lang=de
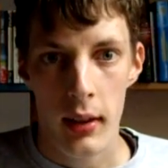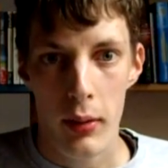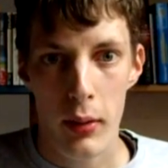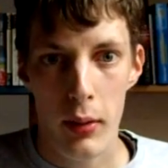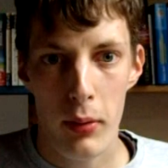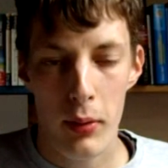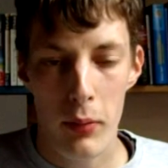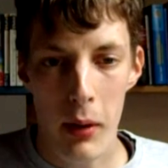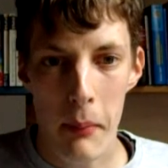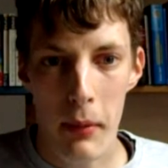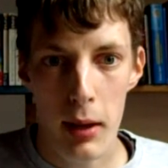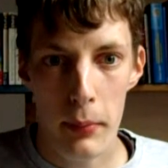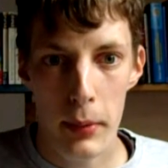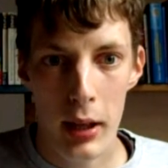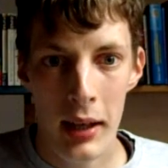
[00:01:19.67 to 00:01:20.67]
das ist
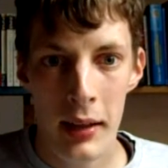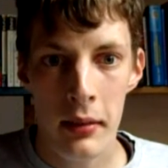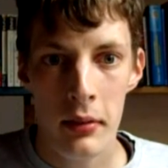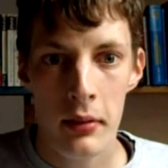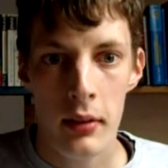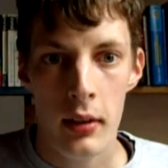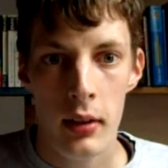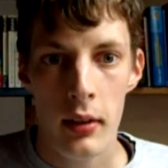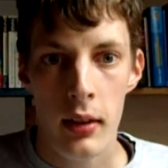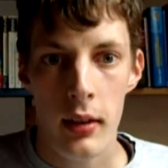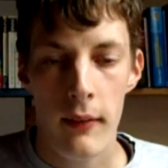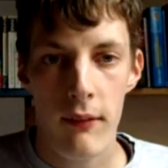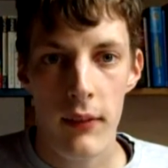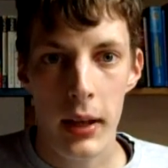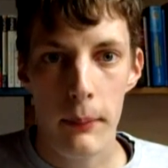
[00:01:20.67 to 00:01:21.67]
zweimal im Jahr,
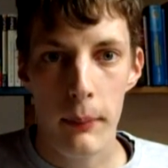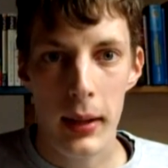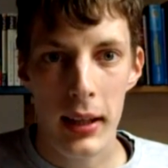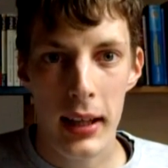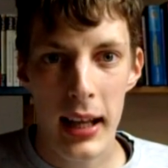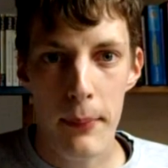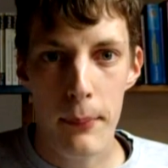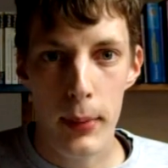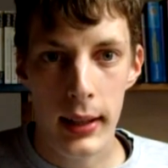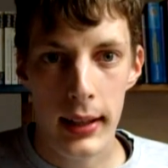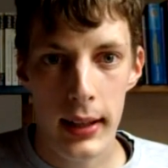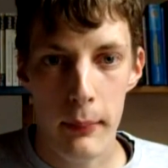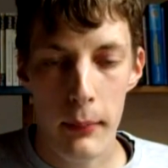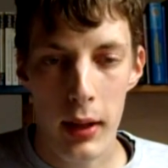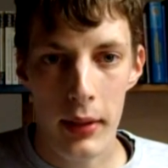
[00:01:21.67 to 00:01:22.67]
dann fängt mein
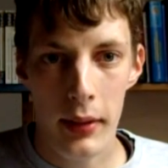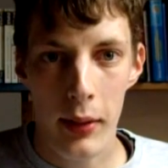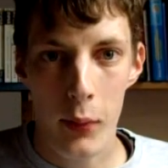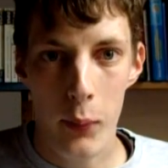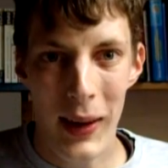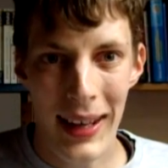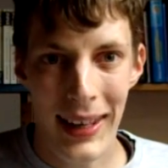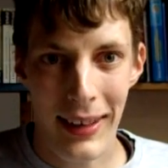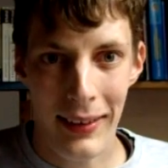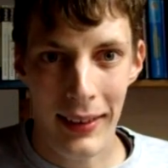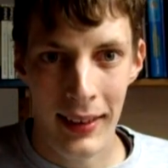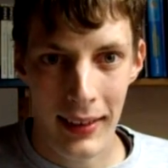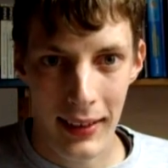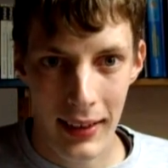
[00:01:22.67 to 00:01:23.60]
Geldbeutel immer an zu weinen.